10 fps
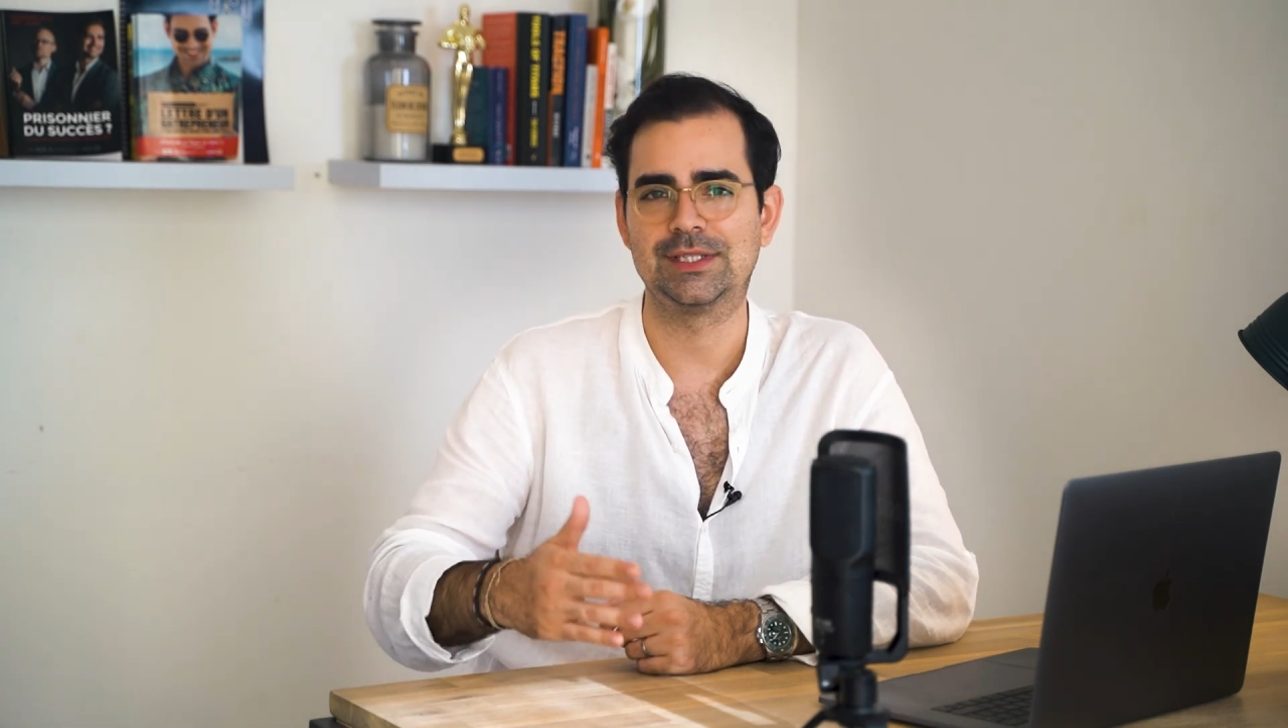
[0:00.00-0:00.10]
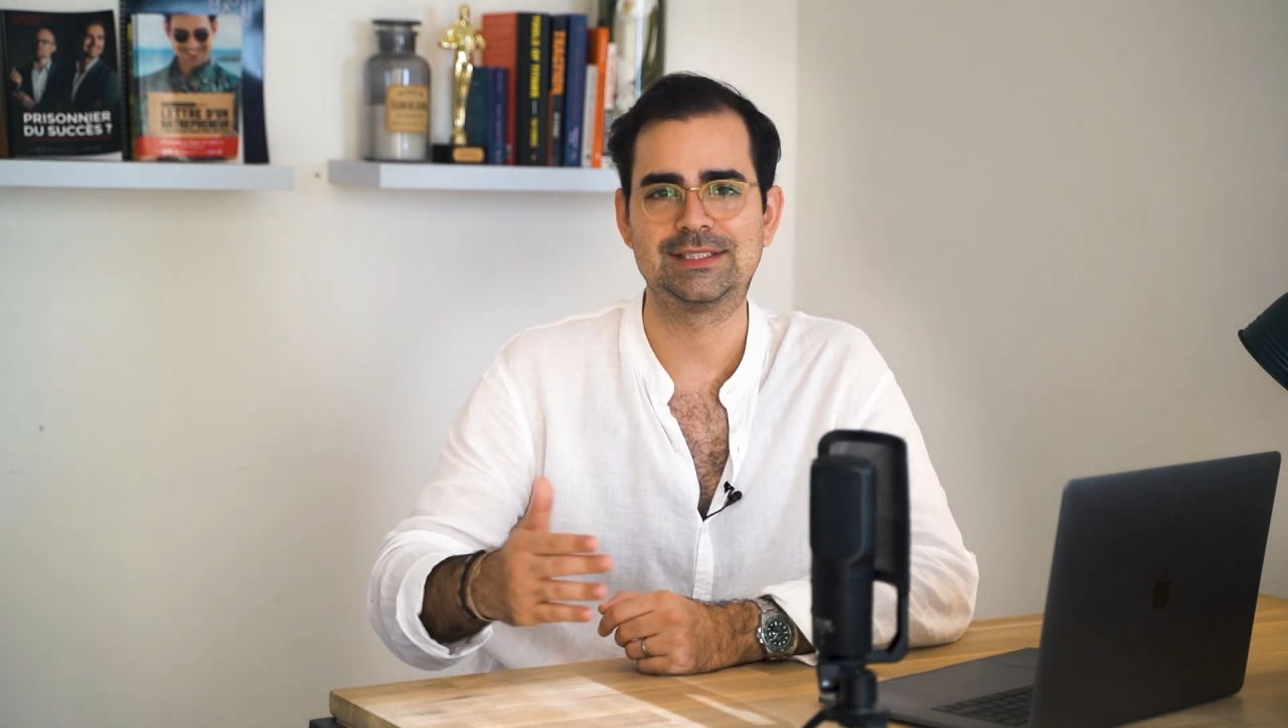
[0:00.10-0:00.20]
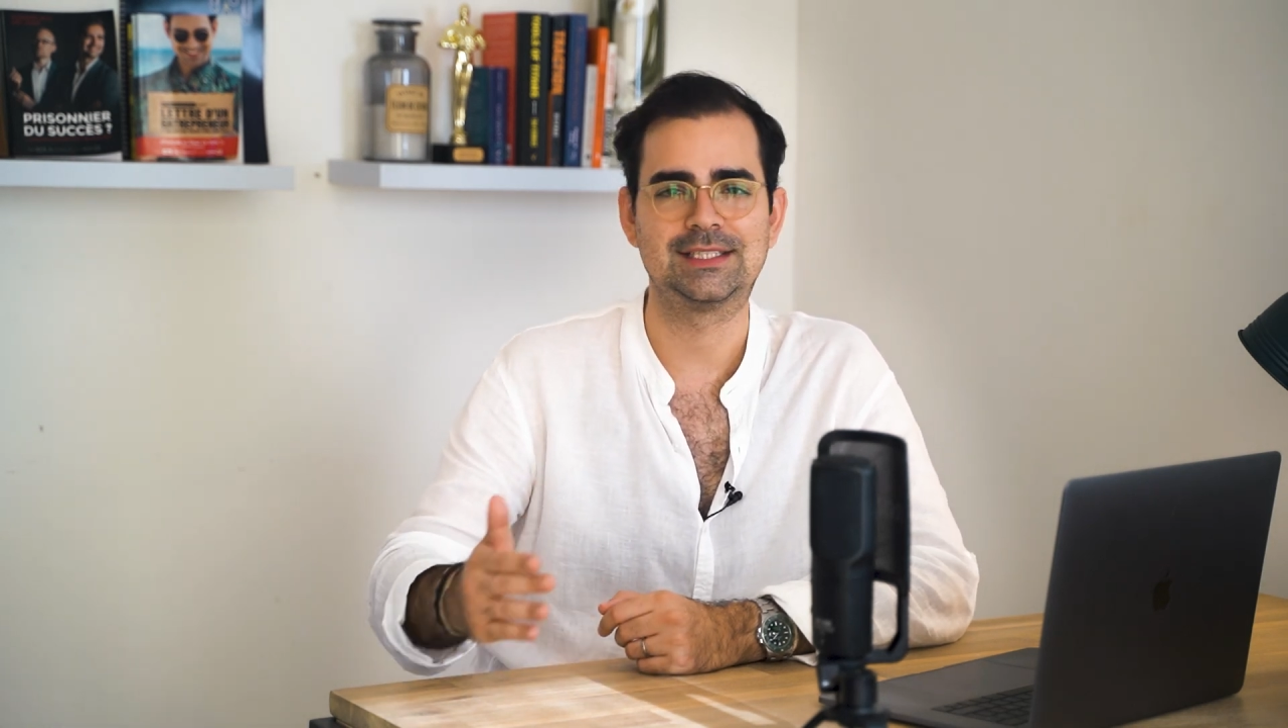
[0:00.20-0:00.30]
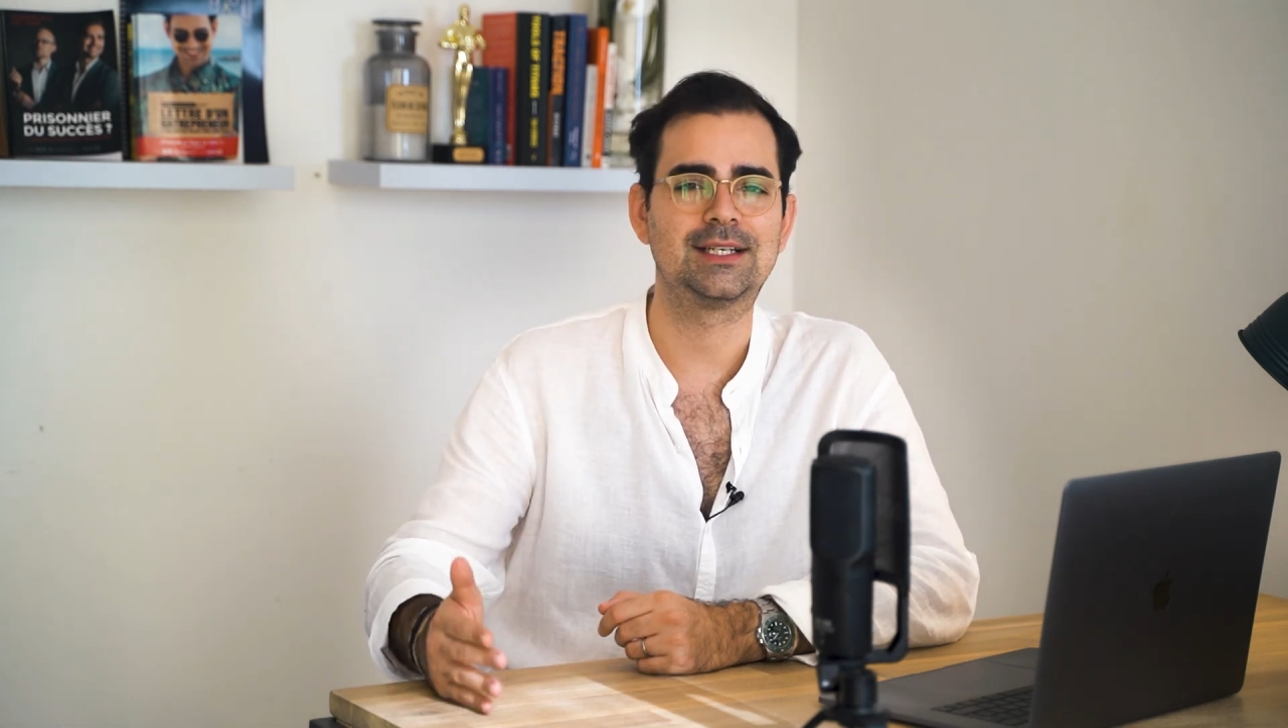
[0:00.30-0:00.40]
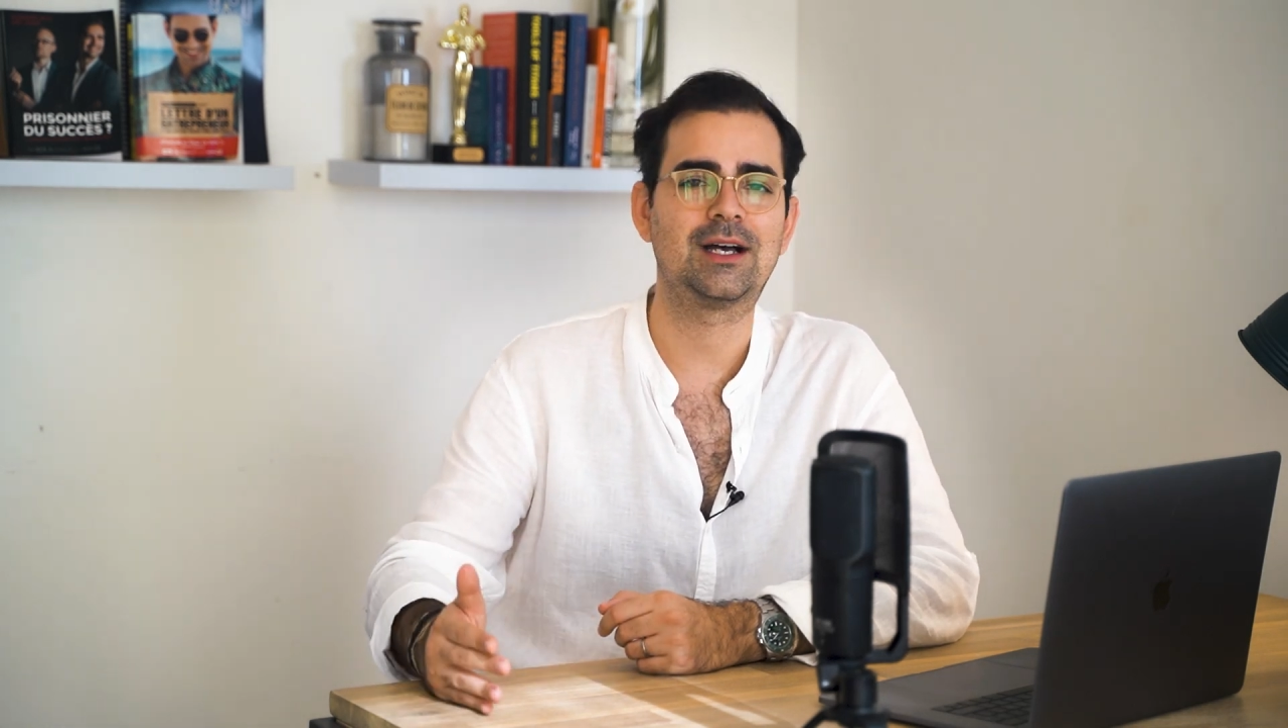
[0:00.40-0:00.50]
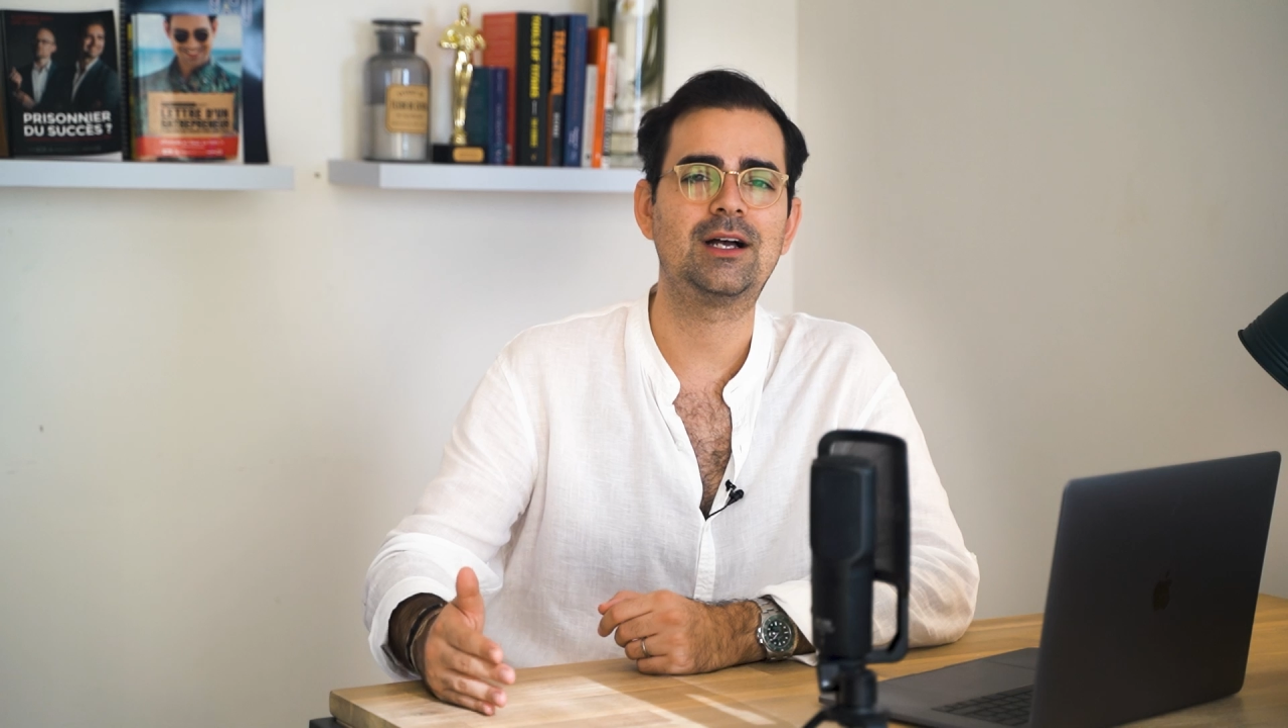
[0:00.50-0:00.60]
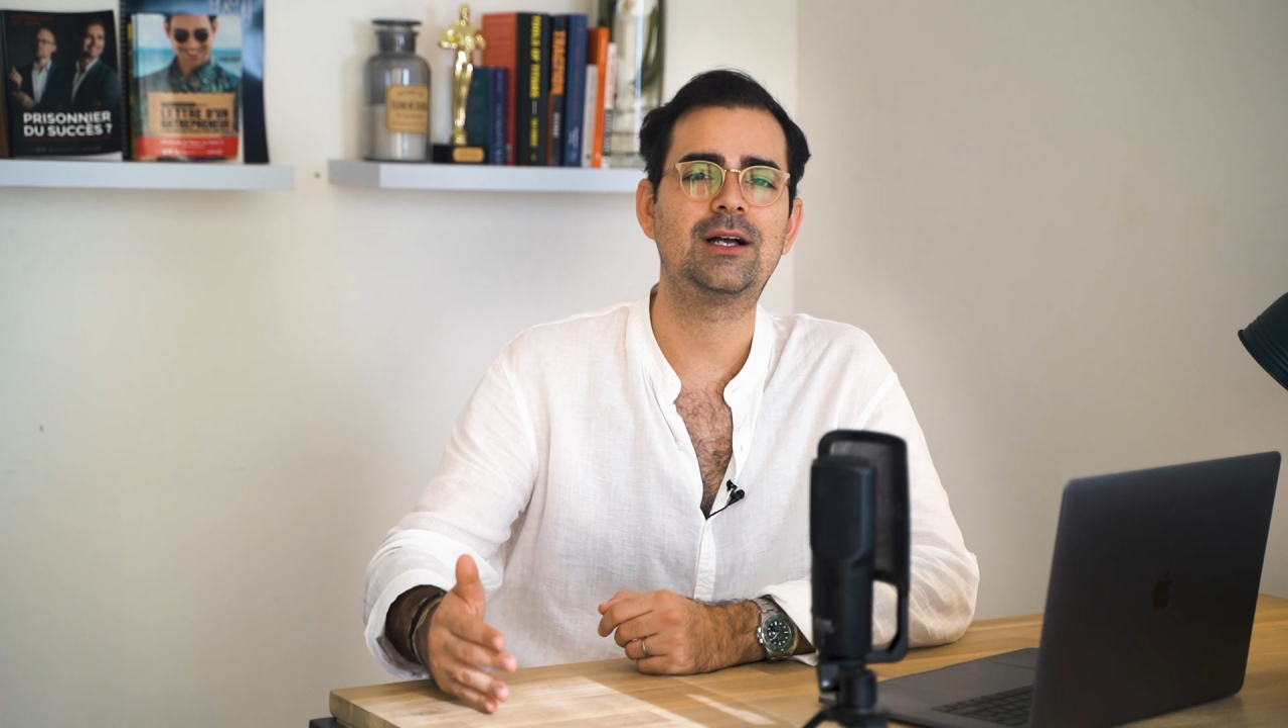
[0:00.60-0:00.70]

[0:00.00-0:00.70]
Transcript: etc.